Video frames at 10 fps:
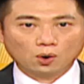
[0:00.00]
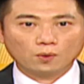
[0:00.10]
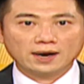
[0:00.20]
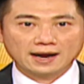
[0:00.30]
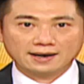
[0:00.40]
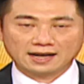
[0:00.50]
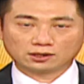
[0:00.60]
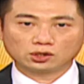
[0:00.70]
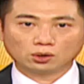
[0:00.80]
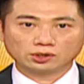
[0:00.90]
未来两
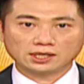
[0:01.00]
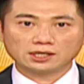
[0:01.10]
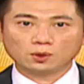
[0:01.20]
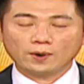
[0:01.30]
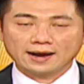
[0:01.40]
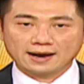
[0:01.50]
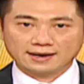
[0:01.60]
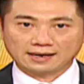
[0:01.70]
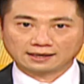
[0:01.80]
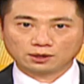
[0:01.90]
周，甚至未来
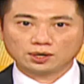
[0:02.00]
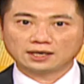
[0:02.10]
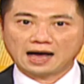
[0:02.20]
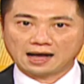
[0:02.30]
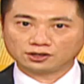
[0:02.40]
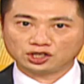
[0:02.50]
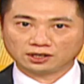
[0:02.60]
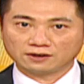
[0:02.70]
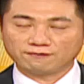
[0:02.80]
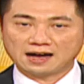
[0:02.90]
两个月的行情
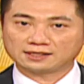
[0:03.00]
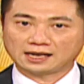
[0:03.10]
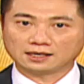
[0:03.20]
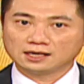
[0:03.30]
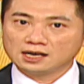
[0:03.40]
的发展，